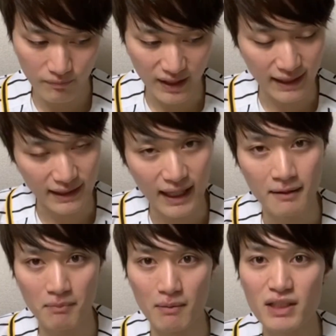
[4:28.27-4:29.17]
なん
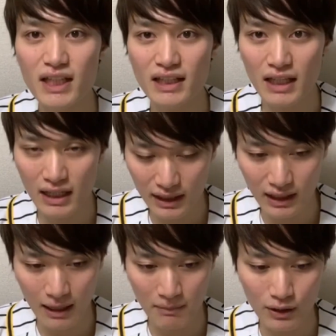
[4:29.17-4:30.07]
だ、まあ見て
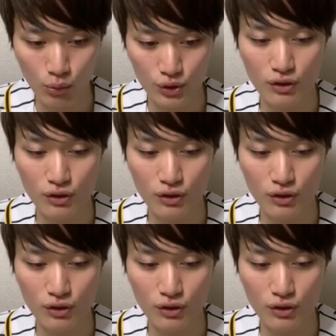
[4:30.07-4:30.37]
てあんまり面